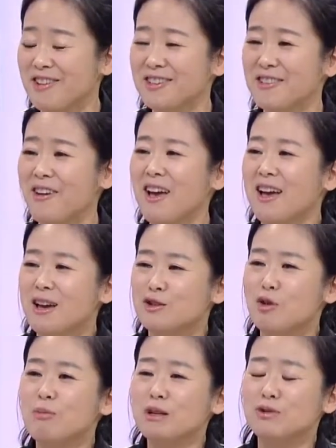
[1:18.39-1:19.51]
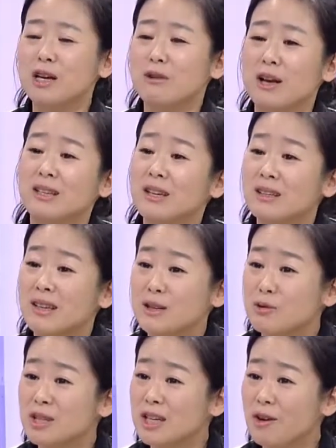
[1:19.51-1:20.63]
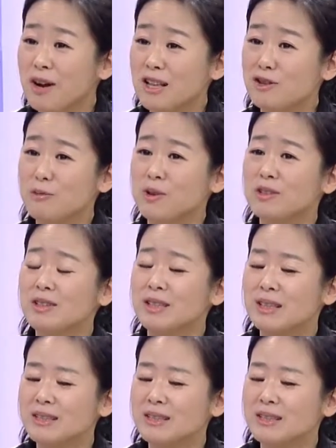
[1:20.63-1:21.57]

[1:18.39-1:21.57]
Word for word: 그래서 정말 우리가 관계를 계속 이어가려면은